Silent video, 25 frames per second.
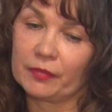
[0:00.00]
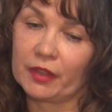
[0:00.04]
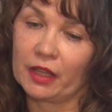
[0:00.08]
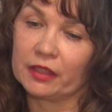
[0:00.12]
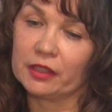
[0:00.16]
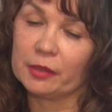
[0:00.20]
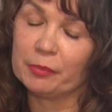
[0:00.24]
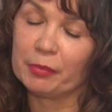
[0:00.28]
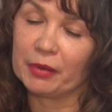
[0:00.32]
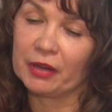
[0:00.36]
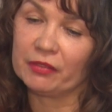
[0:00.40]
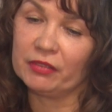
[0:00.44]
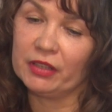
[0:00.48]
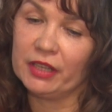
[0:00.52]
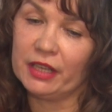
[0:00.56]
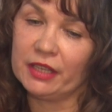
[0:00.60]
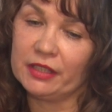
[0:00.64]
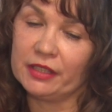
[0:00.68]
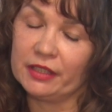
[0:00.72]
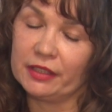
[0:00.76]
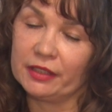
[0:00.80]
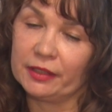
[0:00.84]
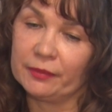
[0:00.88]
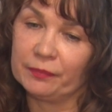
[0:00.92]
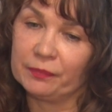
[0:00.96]

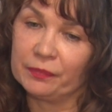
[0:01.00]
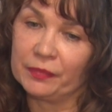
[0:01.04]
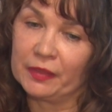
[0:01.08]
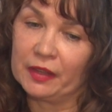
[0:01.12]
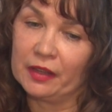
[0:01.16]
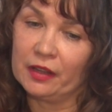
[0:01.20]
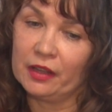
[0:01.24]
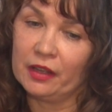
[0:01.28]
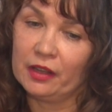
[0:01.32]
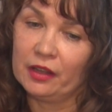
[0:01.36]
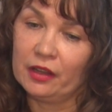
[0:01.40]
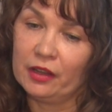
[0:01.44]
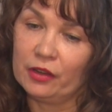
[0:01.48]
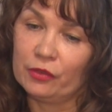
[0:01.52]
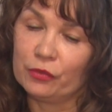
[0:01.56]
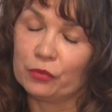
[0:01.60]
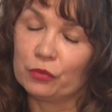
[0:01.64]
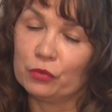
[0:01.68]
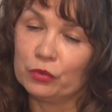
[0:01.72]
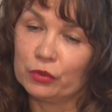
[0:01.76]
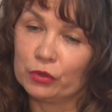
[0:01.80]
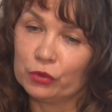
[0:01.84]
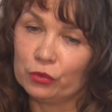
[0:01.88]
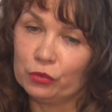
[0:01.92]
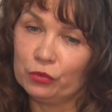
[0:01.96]
направления в
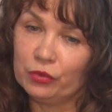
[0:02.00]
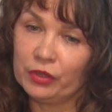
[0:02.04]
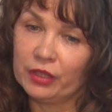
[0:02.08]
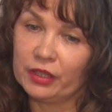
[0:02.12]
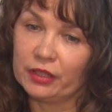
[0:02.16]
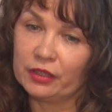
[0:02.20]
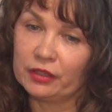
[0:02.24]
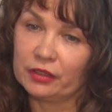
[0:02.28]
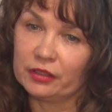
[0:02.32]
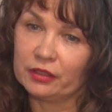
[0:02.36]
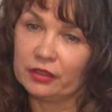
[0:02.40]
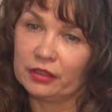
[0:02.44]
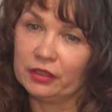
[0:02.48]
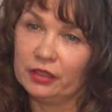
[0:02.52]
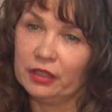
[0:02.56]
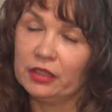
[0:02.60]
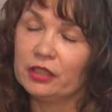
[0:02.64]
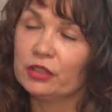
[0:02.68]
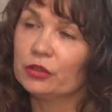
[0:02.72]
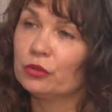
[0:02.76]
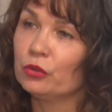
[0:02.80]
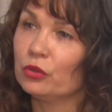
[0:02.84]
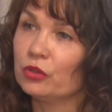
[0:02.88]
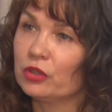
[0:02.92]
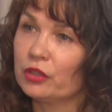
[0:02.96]
культуре, и
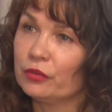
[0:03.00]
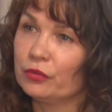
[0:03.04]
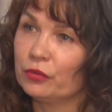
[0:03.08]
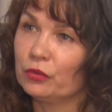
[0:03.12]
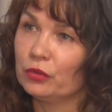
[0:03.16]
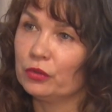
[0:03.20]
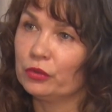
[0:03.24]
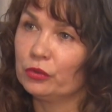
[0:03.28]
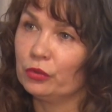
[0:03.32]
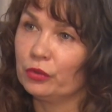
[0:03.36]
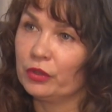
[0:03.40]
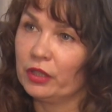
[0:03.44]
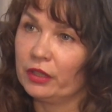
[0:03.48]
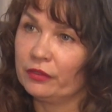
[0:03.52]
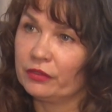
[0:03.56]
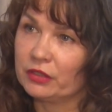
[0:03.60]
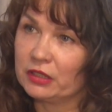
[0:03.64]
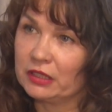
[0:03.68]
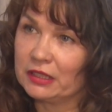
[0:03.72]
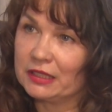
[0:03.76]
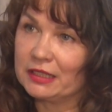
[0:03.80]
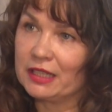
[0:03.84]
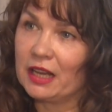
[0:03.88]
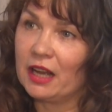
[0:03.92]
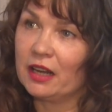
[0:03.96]
не только в культуре, в
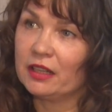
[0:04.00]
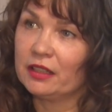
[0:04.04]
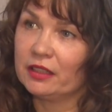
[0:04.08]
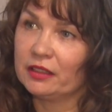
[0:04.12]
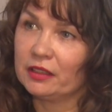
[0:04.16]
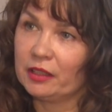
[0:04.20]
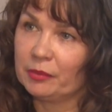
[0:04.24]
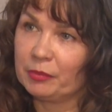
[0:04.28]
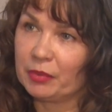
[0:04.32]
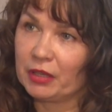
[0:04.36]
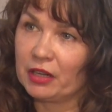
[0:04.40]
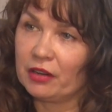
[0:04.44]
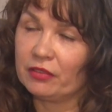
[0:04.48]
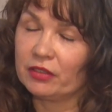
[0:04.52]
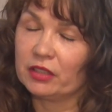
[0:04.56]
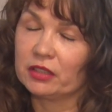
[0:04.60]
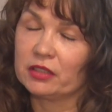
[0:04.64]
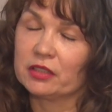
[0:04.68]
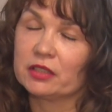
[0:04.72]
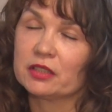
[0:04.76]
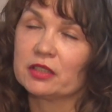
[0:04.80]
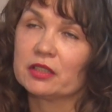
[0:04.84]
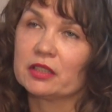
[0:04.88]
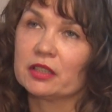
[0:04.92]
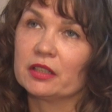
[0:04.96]
социальной
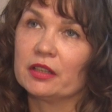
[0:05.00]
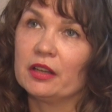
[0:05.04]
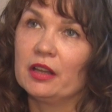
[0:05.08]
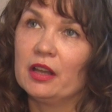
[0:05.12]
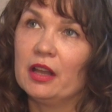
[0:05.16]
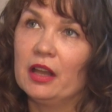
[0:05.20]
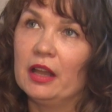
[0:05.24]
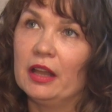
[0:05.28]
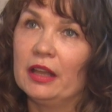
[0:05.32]
направленности.